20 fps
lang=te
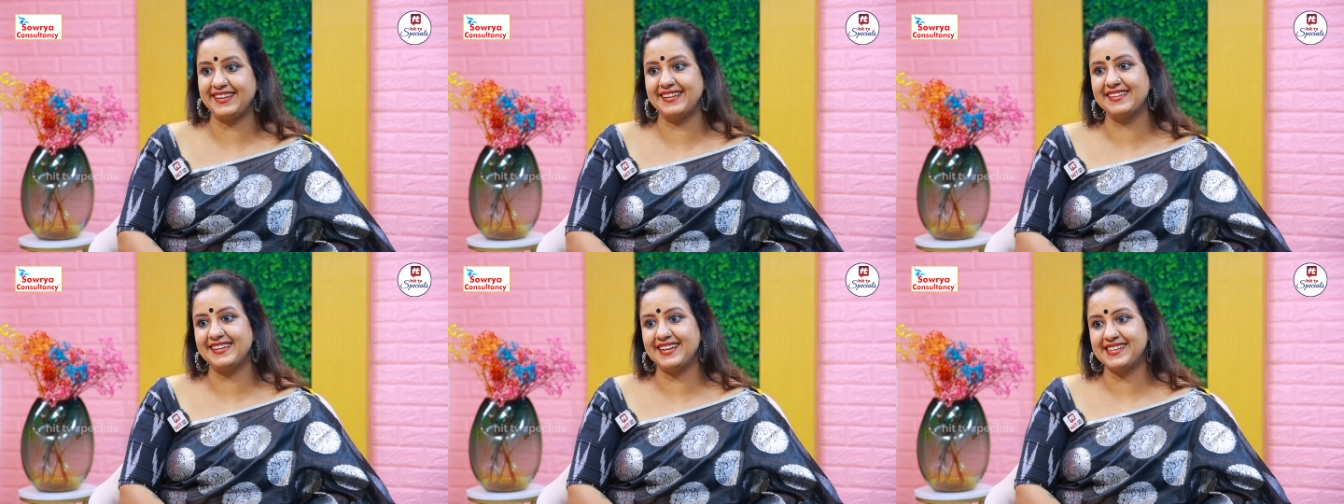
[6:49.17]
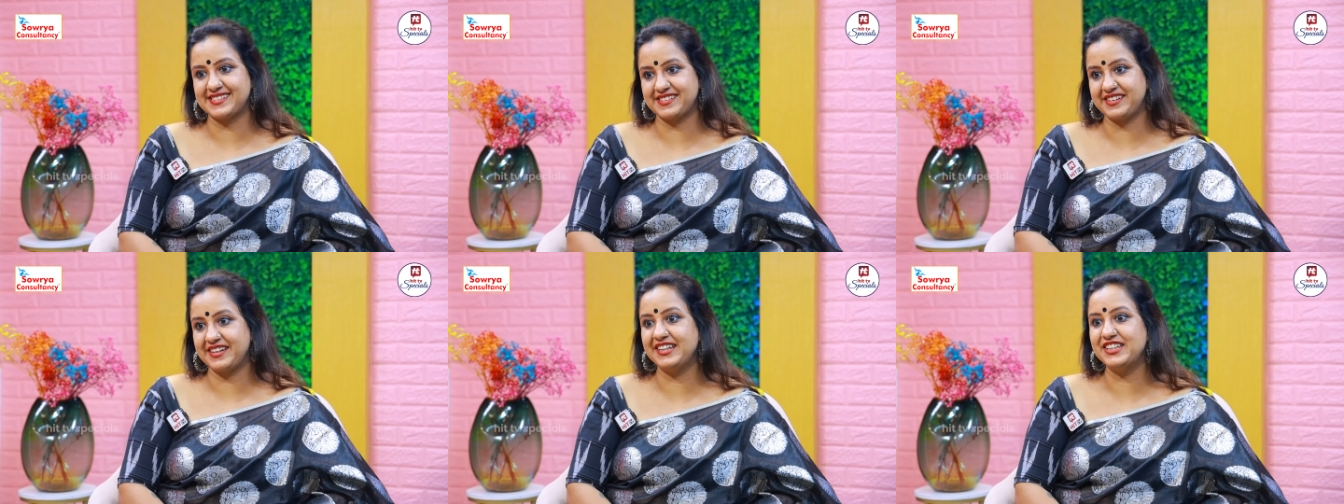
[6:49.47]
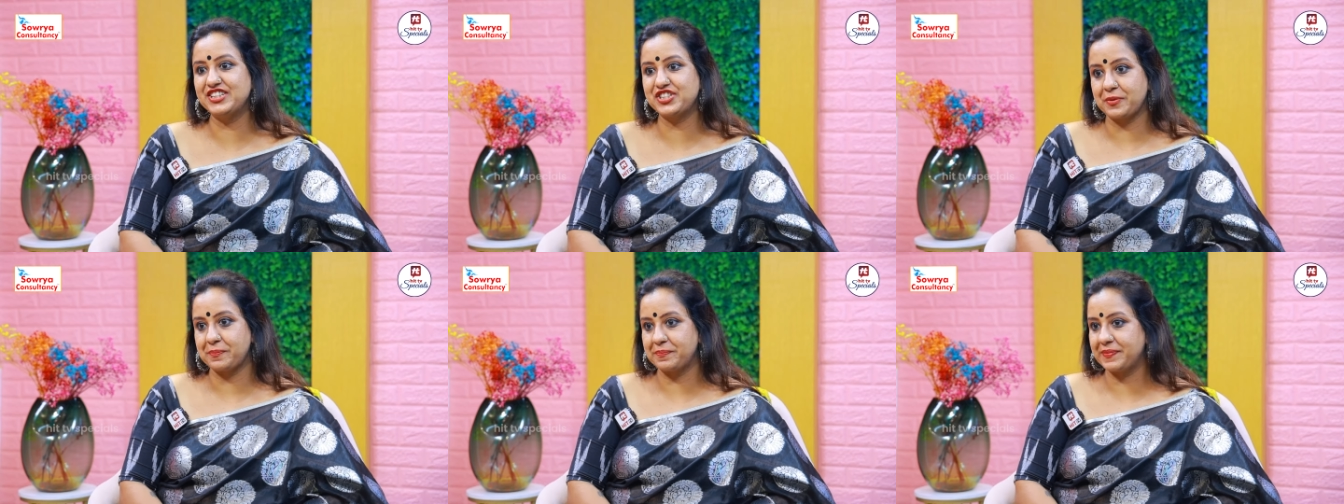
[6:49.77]
ఇండస్ట్రీ
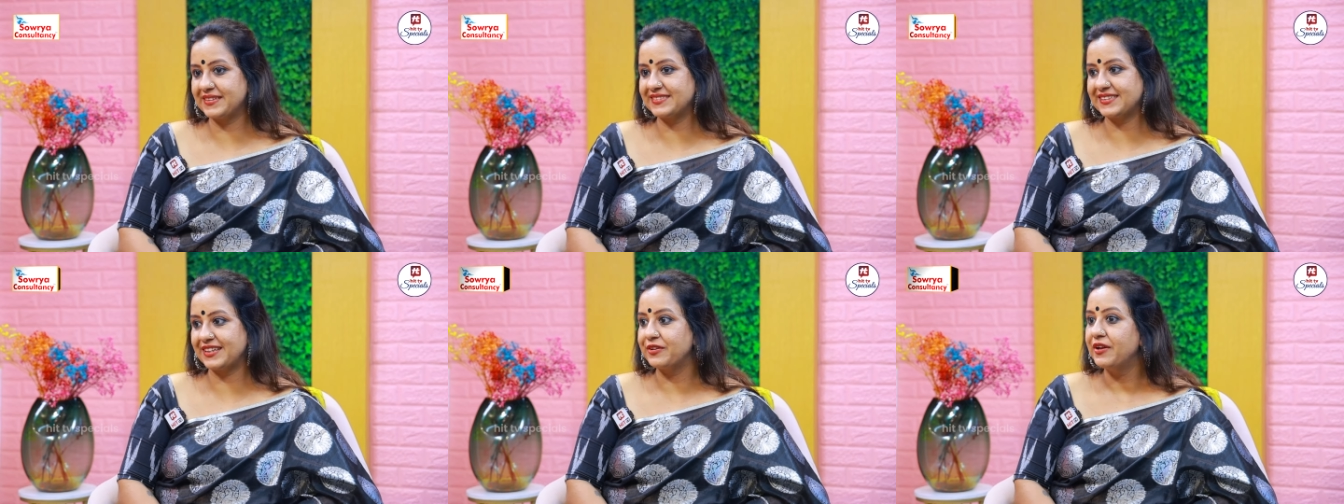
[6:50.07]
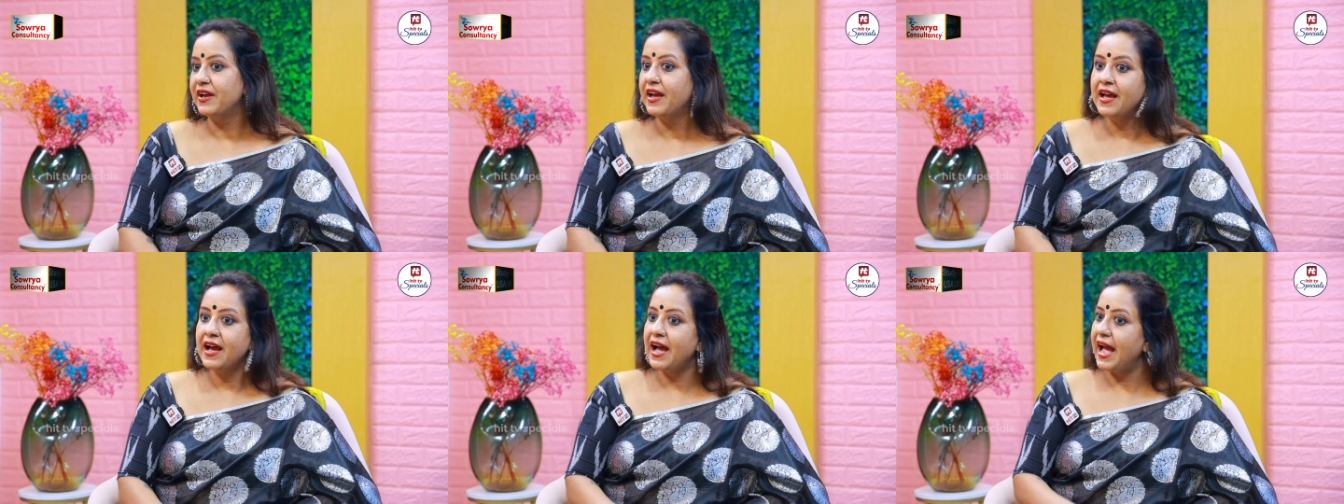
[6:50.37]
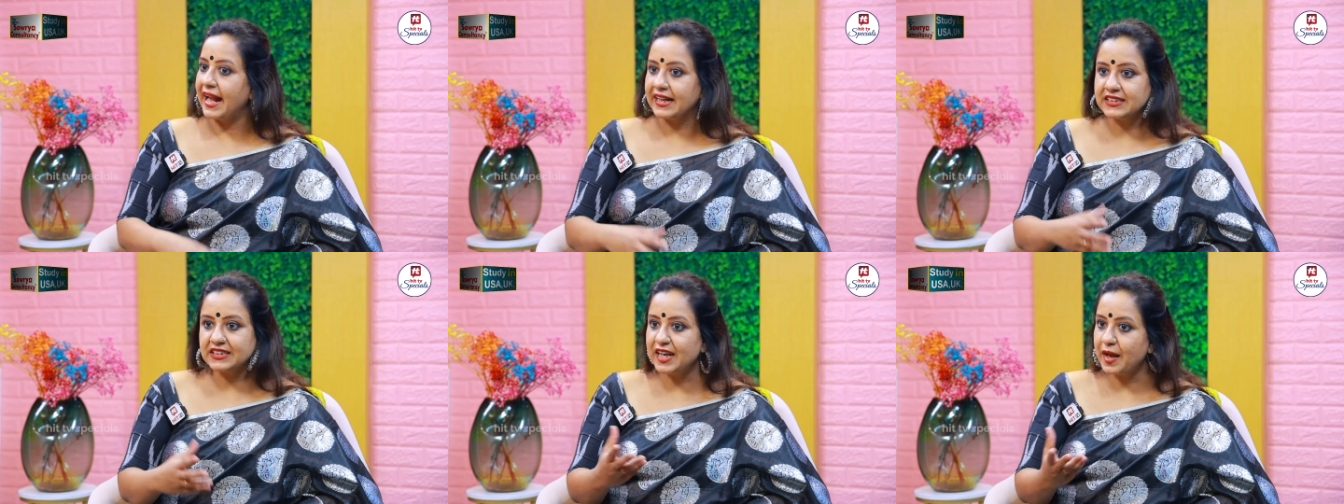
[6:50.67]
అని చెప్పేసాను
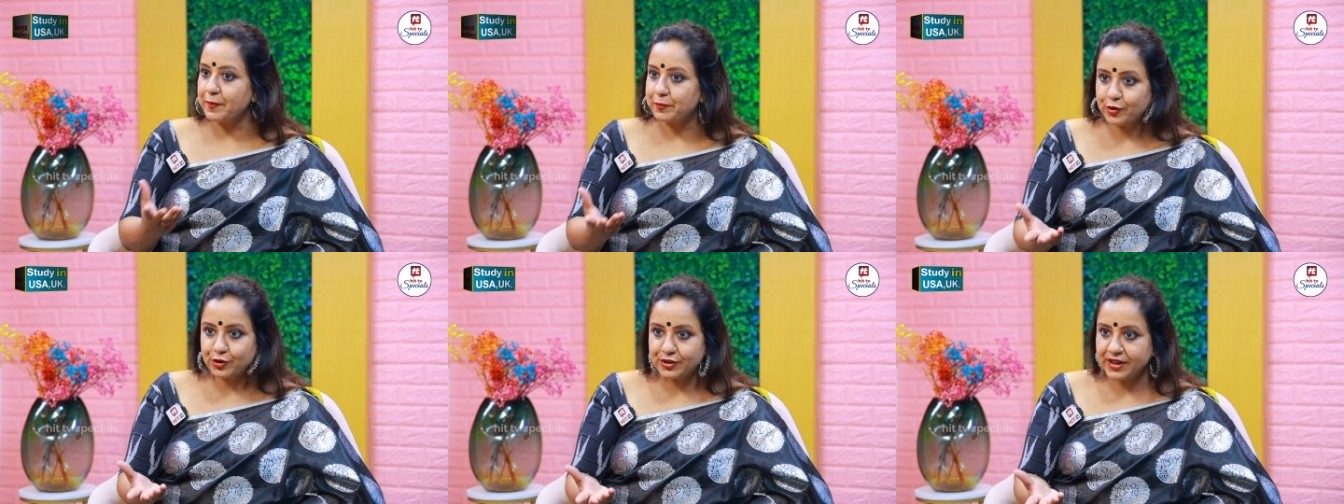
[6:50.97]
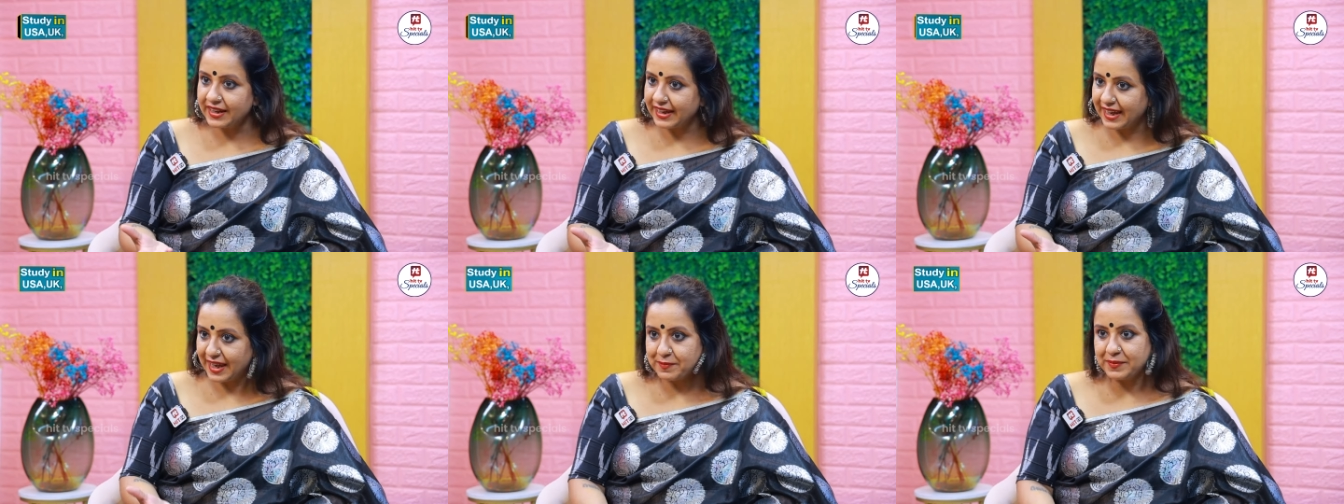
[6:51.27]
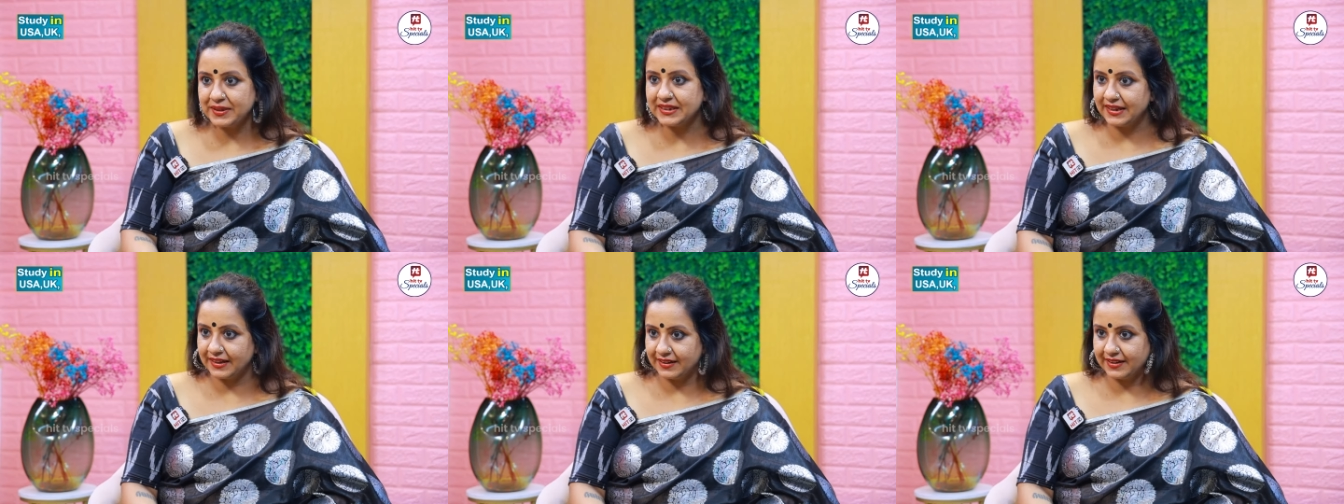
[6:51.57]
యాక్చువల్లీ అప్పుడు
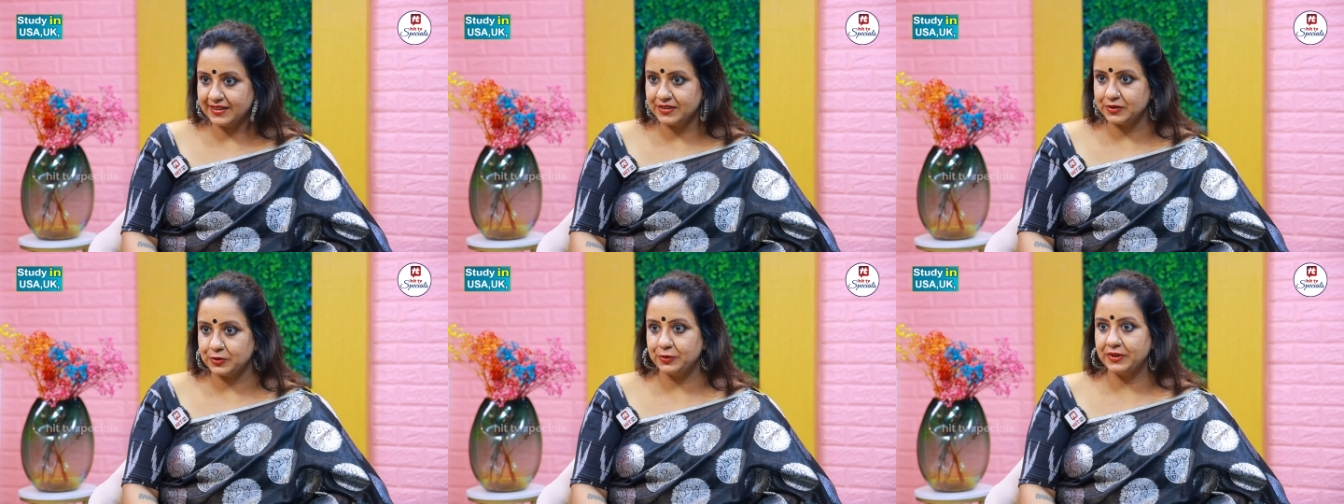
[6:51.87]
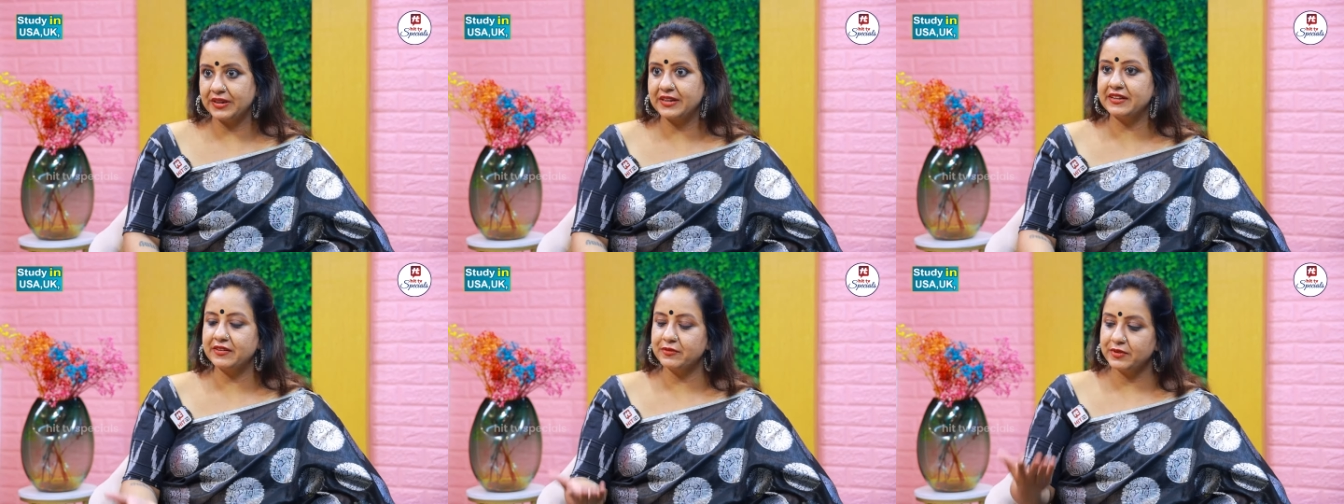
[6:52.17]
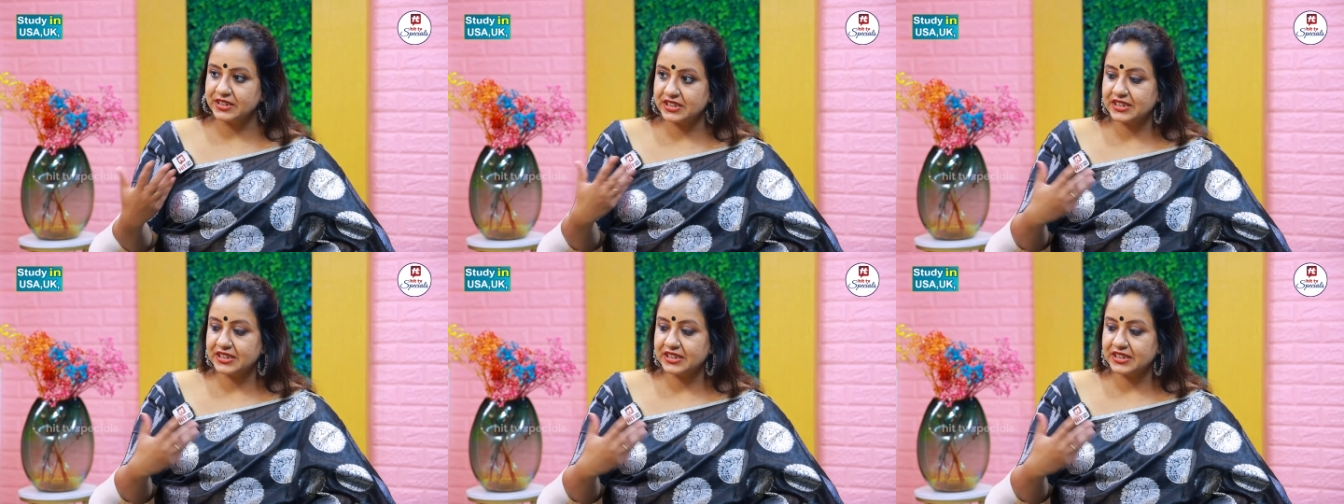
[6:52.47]
నాకేమీ తెలియదు ఇక్కడ hmm.